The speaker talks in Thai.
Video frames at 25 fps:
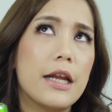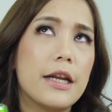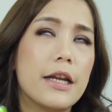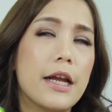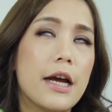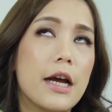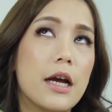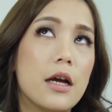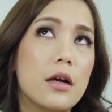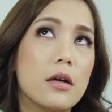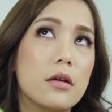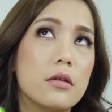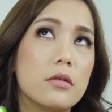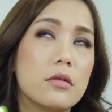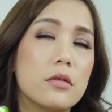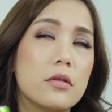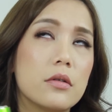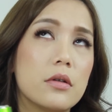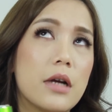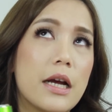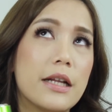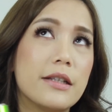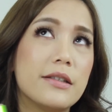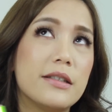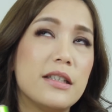อะไรนะ
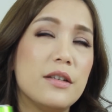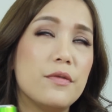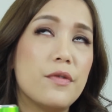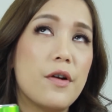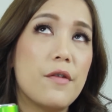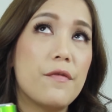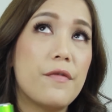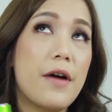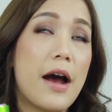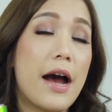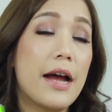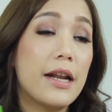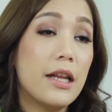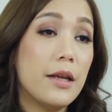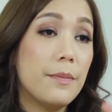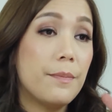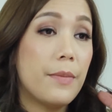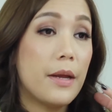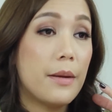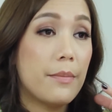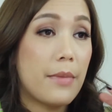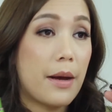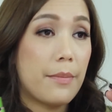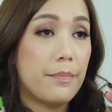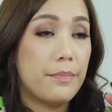อันสีฟ้าๆที่
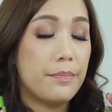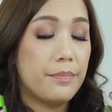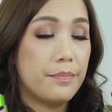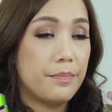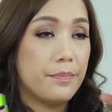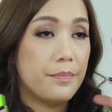เป็นแบบ